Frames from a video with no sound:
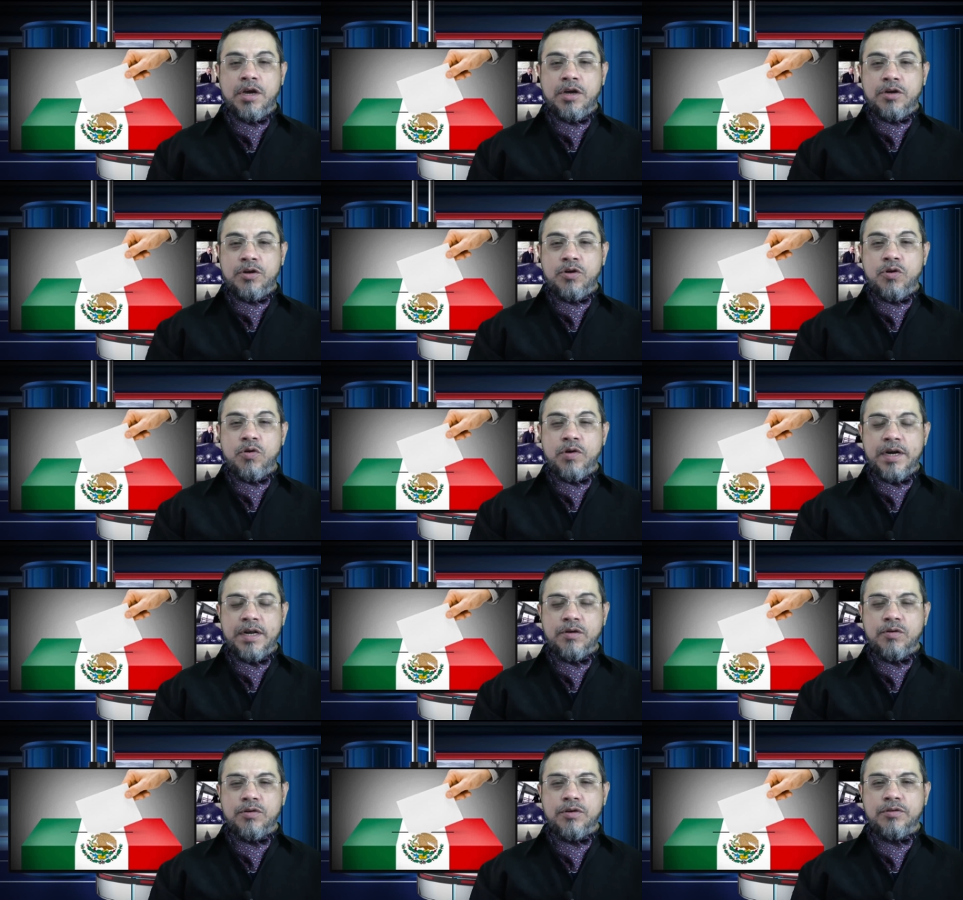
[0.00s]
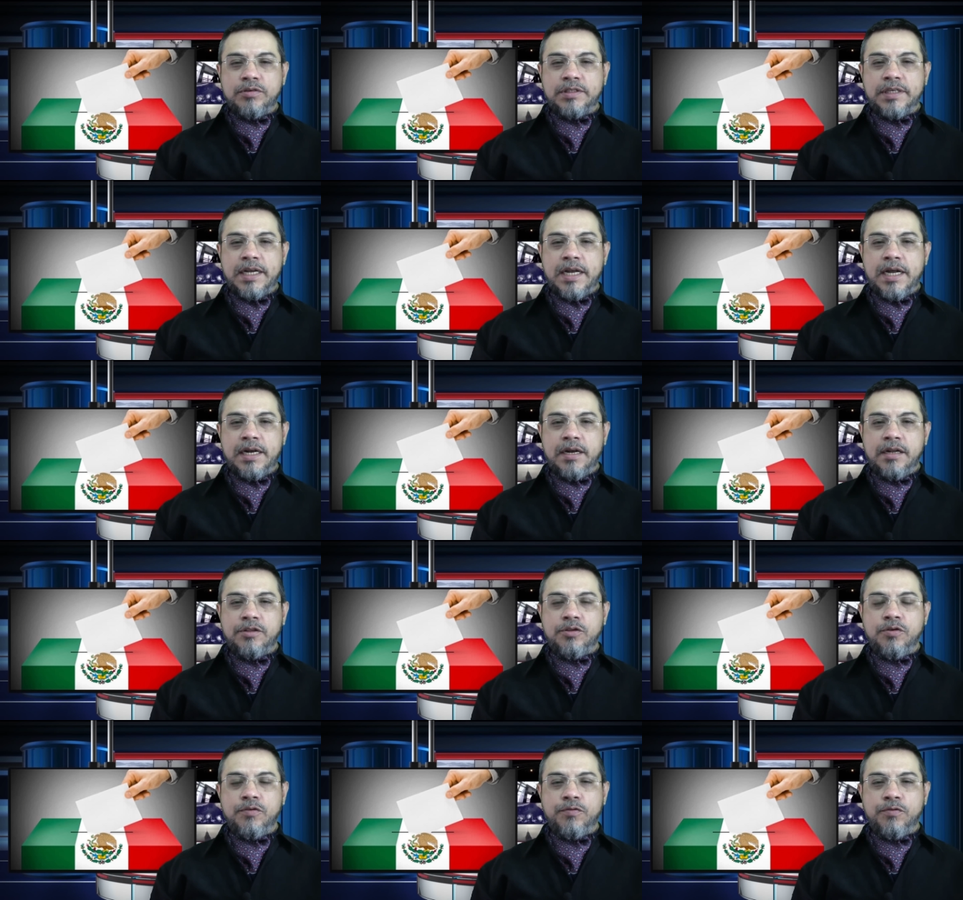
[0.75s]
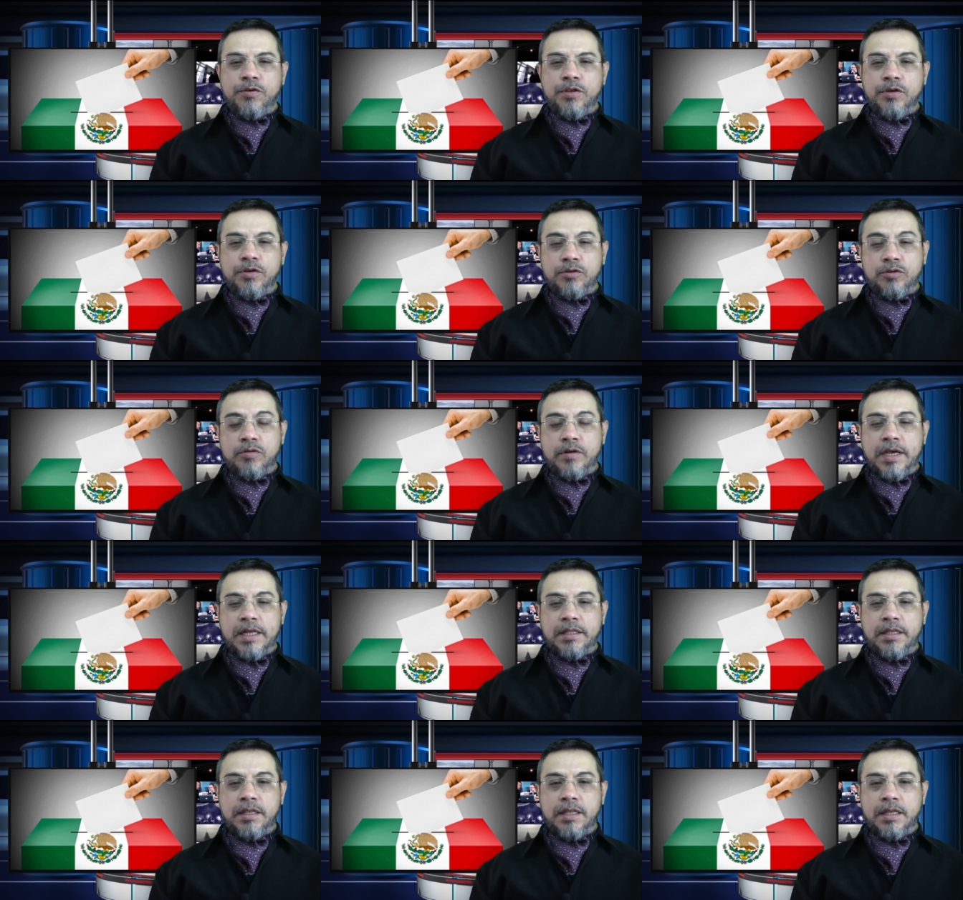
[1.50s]
no reconocerán el triunfo de otro
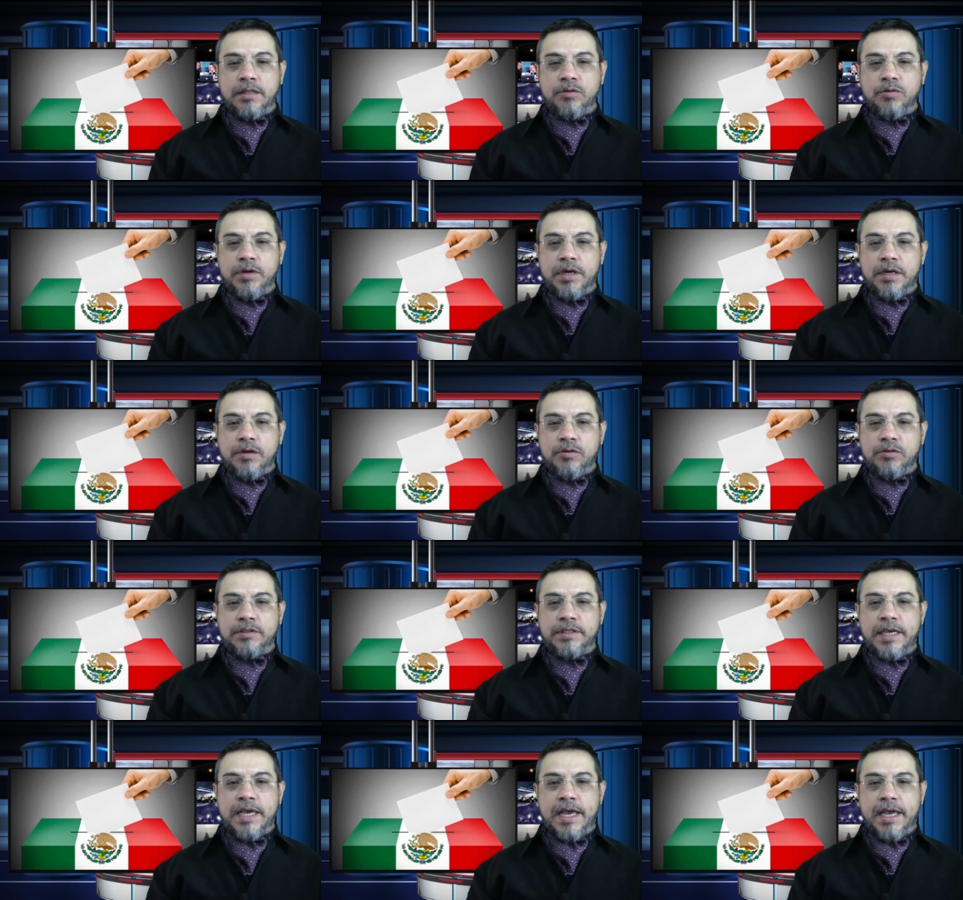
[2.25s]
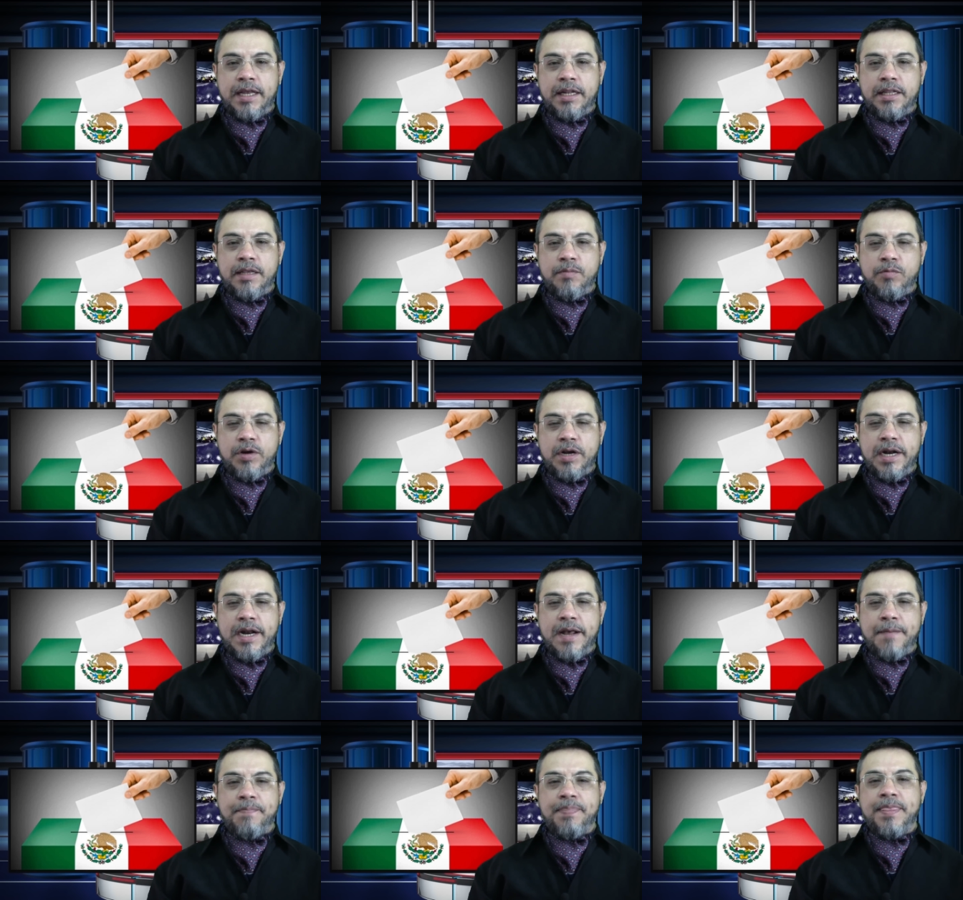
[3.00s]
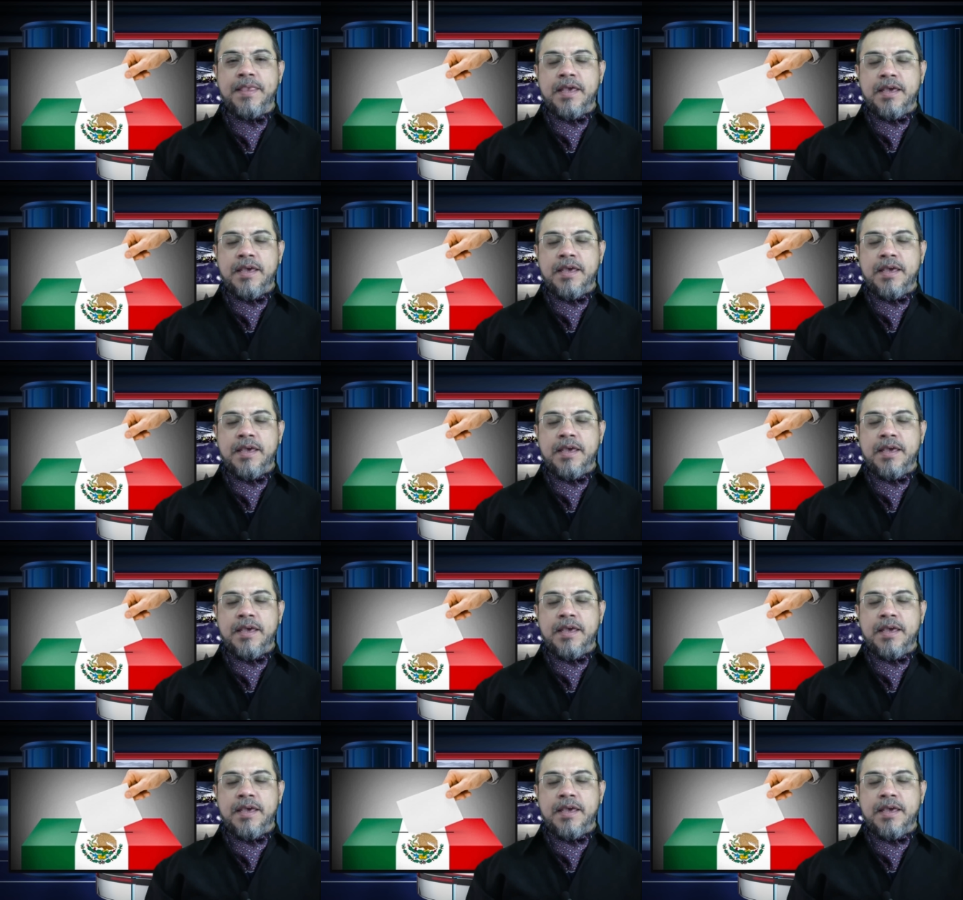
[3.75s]
candidato que no sea el de Morena,